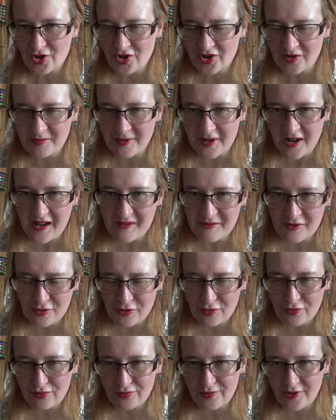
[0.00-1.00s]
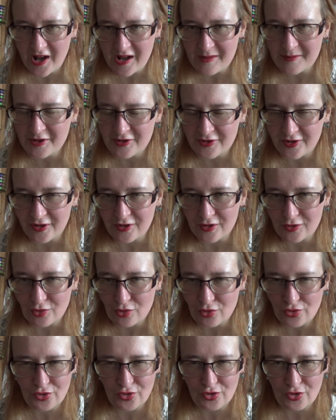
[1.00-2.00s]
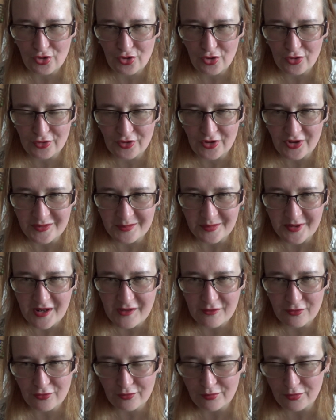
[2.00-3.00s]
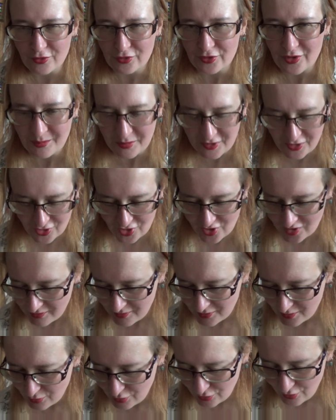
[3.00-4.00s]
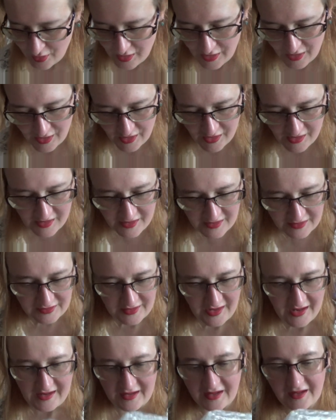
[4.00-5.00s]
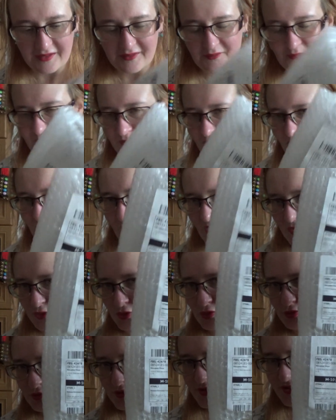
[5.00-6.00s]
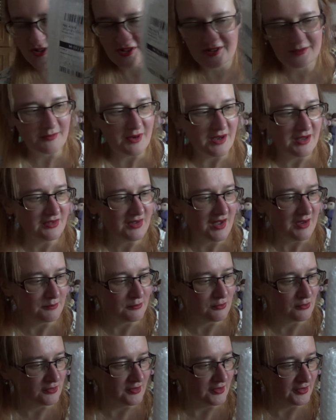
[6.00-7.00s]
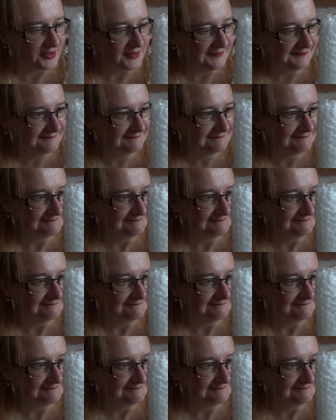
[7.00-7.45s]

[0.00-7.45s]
исправил в комментах, и то, что еще он не исправил, просто перечитывать буду. Так, тут у нас мало пуэра.